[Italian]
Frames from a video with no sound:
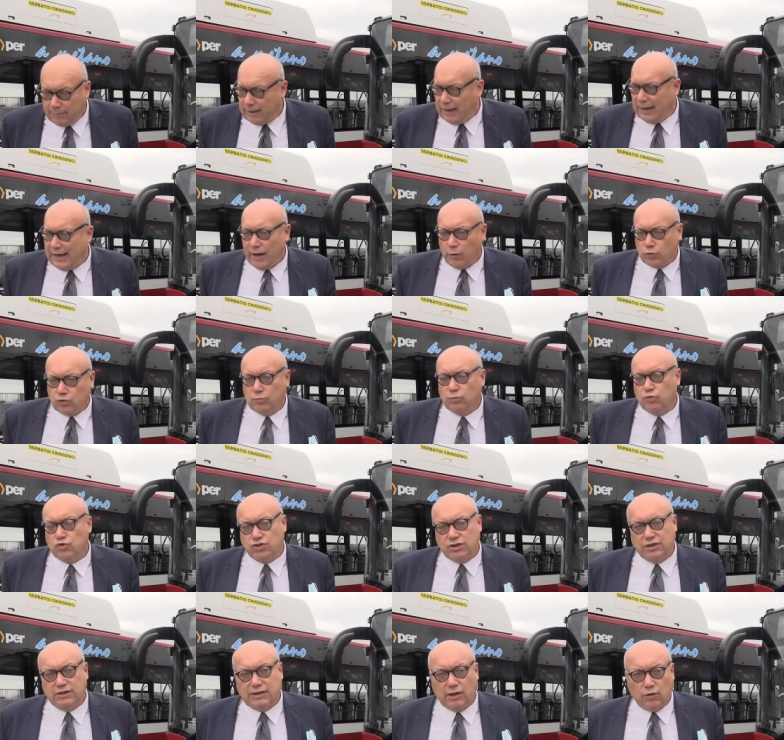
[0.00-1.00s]
per gli
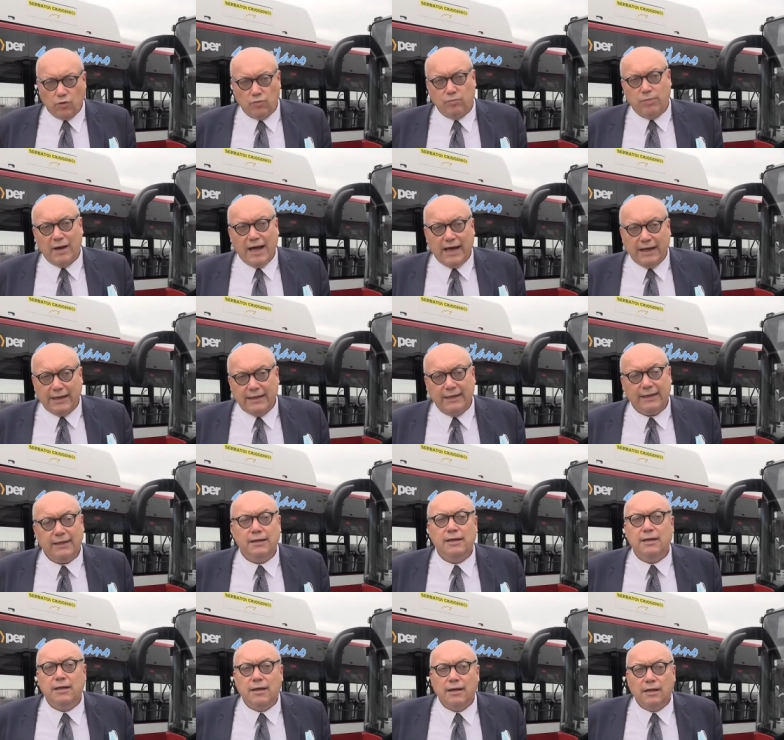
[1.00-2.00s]
autobus interurbani
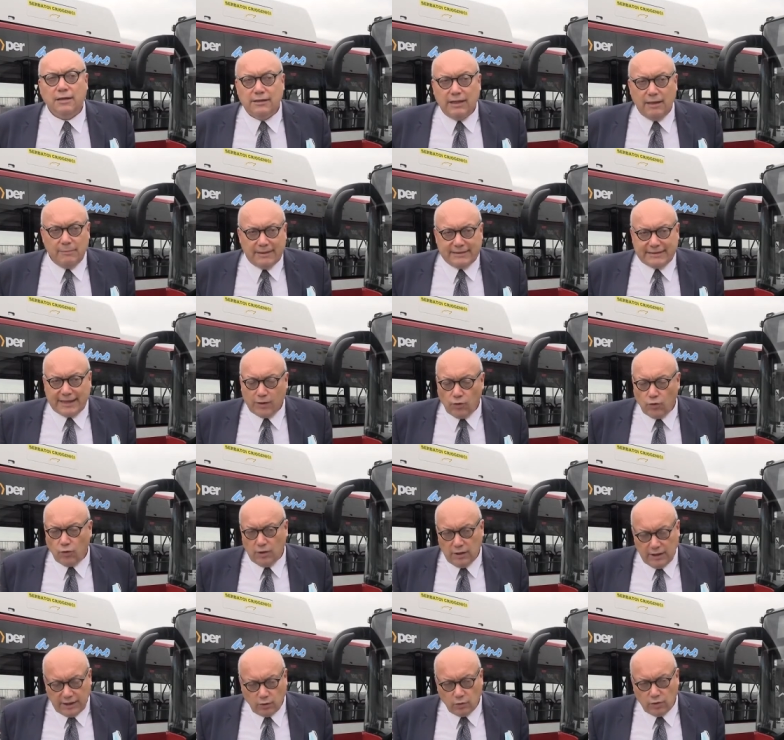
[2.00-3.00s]
del metano
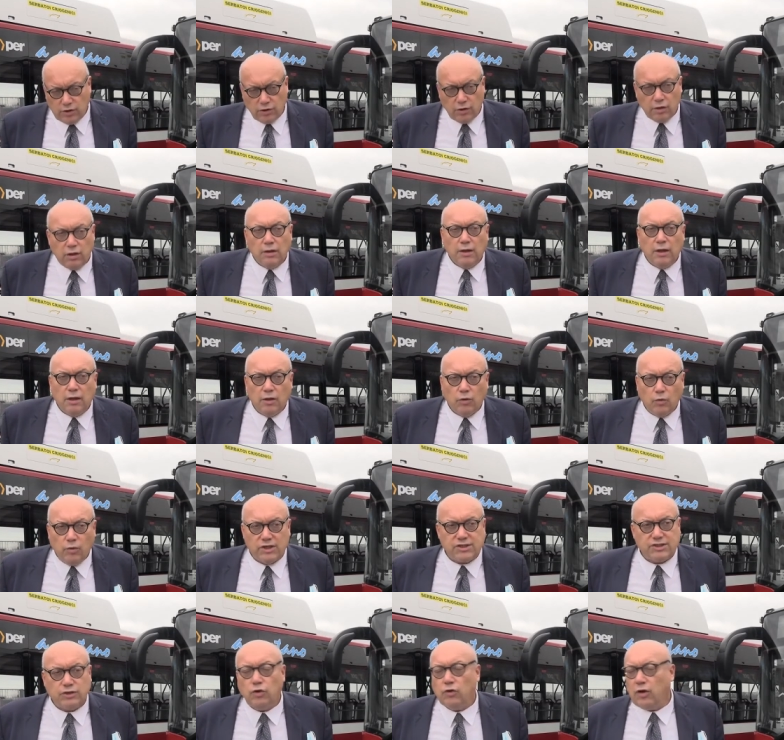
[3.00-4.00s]
liquido.
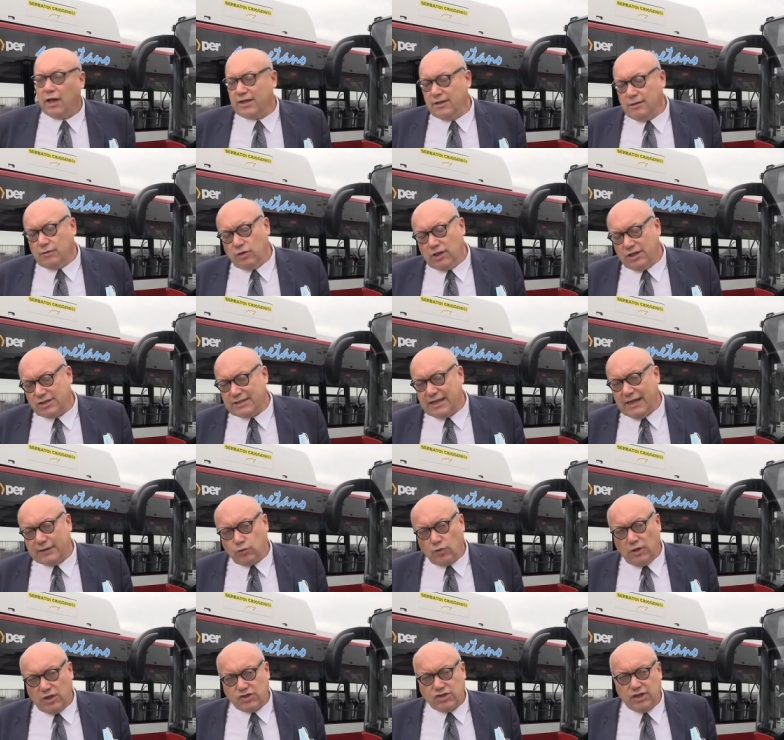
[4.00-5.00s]
Questo eh, non è
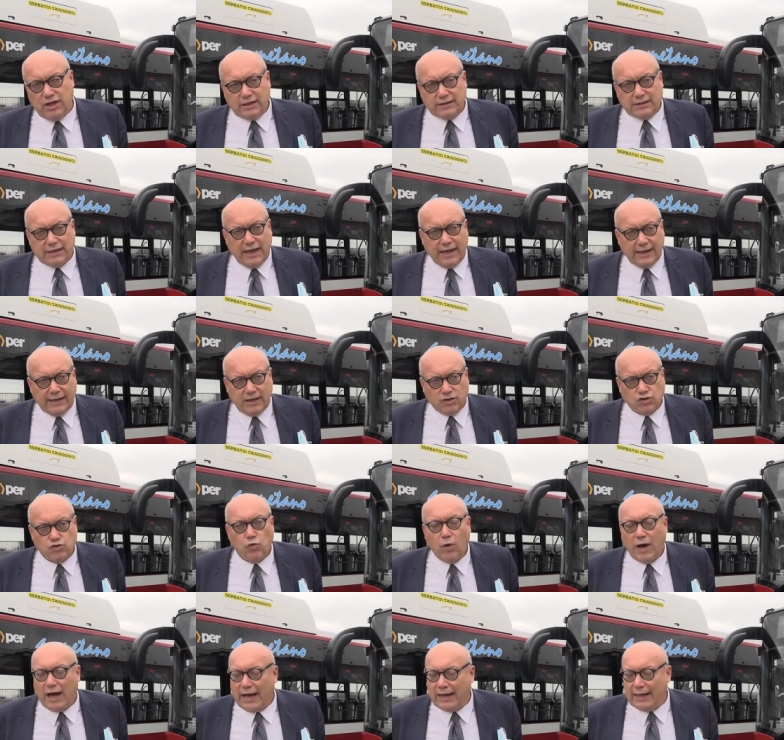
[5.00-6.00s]
stata una scelta
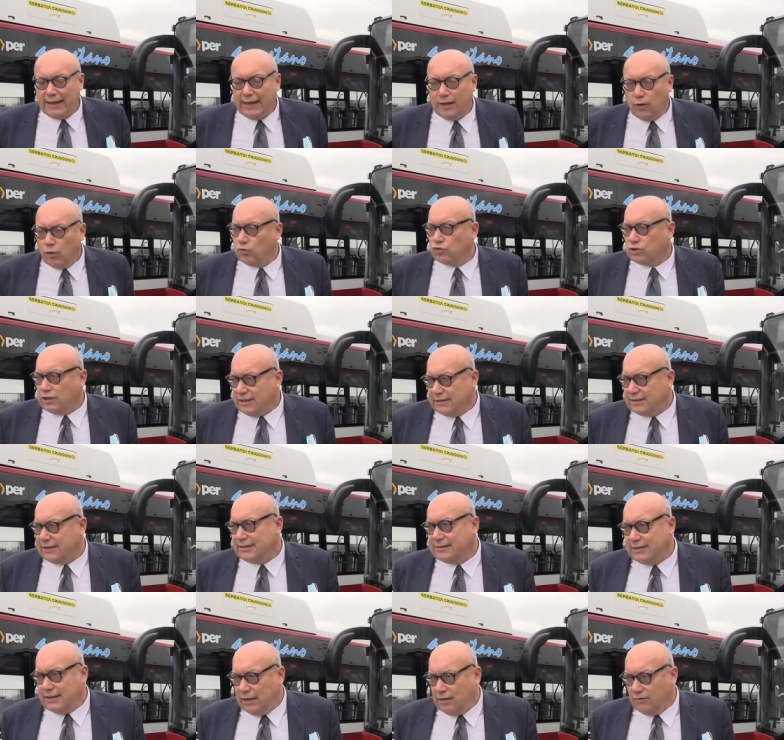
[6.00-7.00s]
casuale o un
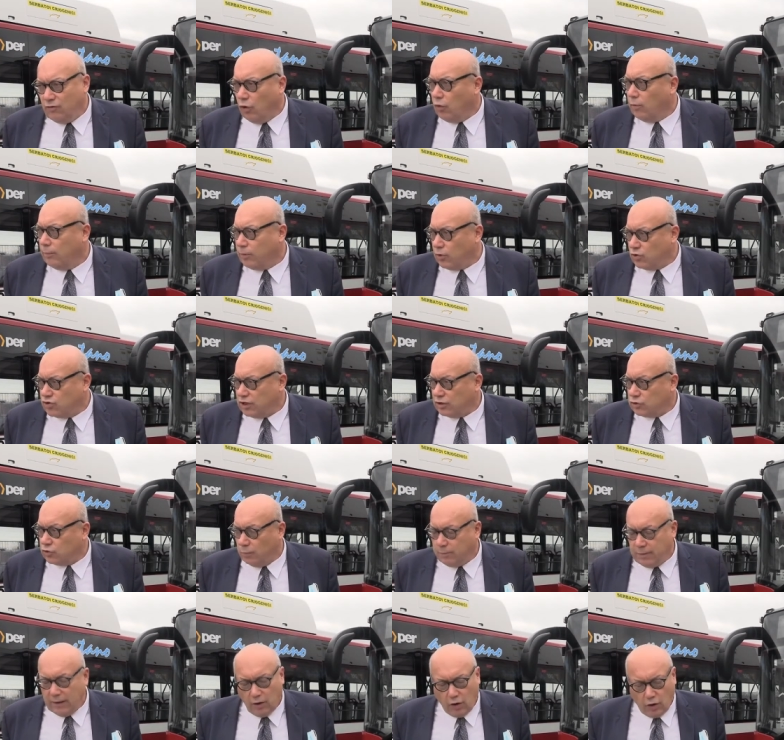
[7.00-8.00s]
tentativo o un progetto
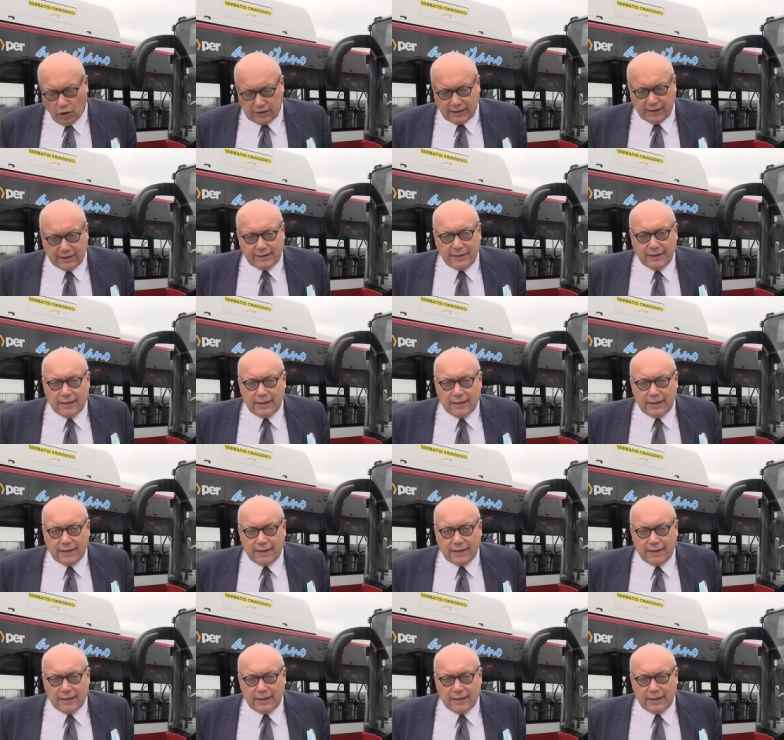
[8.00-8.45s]
pilota.